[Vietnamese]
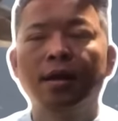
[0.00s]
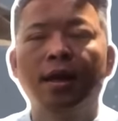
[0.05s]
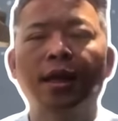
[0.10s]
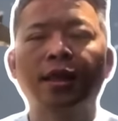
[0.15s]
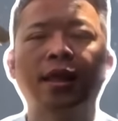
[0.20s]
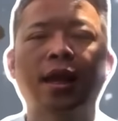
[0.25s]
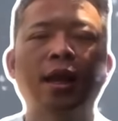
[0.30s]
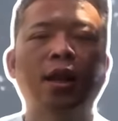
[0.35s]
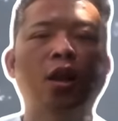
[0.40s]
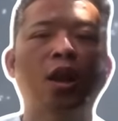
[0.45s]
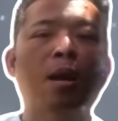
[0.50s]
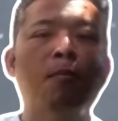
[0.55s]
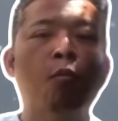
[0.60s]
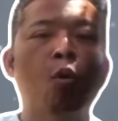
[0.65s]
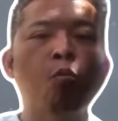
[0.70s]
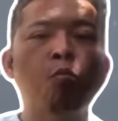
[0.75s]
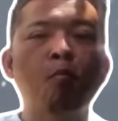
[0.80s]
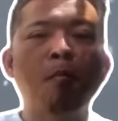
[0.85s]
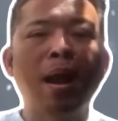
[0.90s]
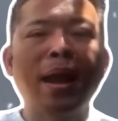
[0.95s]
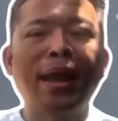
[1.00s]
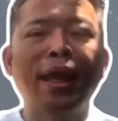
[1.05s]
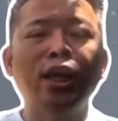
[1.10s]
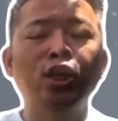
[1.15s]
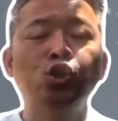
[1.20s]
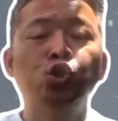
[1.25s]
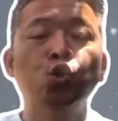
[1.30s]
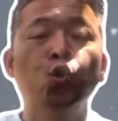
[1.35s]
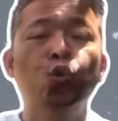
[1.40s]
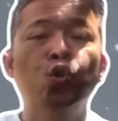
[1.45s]
có thể nó là một
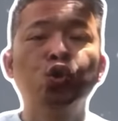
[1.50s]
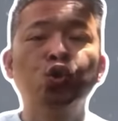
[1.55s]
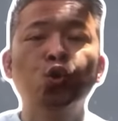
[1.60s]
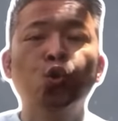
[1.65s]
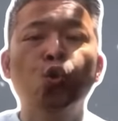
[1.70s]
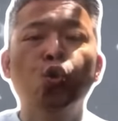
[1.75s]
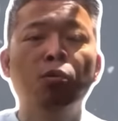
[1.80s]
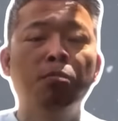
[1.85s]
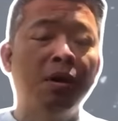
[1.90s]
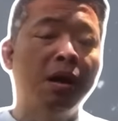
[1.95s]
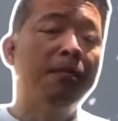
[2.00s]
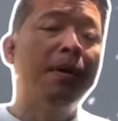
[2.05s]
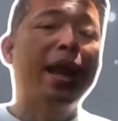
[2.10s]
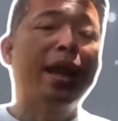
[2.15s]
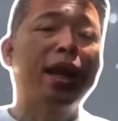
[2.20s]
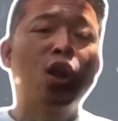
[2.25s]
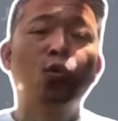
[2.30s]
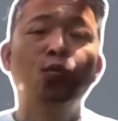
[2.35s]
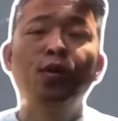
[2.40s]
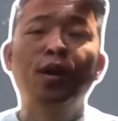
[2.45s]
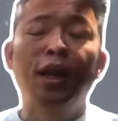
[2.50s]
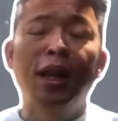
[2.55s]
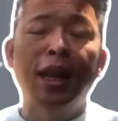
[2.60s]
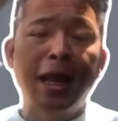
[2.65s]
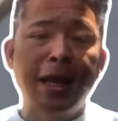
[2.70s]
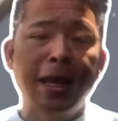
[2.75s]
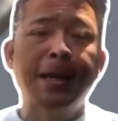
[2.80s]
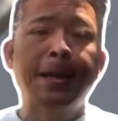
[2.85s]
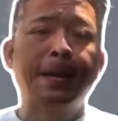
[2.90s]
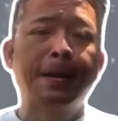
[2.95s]
bầy chuồng chuồng máy bay không người
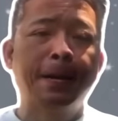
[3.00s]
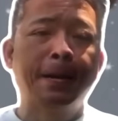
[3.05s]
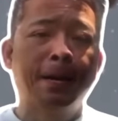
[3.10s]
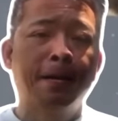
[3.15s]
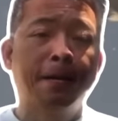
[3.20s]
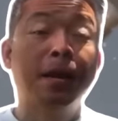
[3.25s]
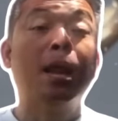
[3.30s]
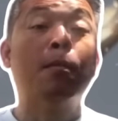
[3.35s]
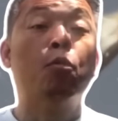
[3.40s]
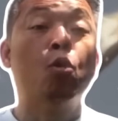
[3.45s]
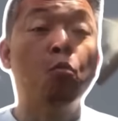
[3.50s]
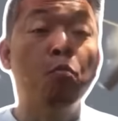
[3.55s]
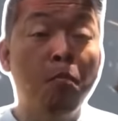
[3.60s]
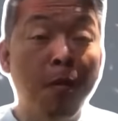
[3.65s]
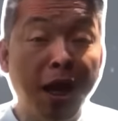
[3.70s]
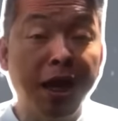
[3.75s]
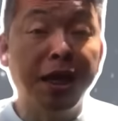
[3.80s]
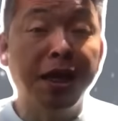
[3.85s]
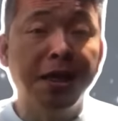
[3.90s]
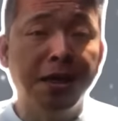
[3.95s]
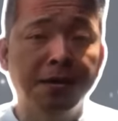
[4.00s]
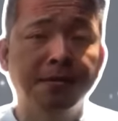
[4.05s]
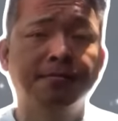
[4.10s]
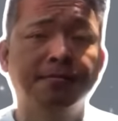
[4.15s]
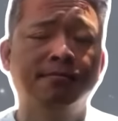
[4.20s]
lái là một bầy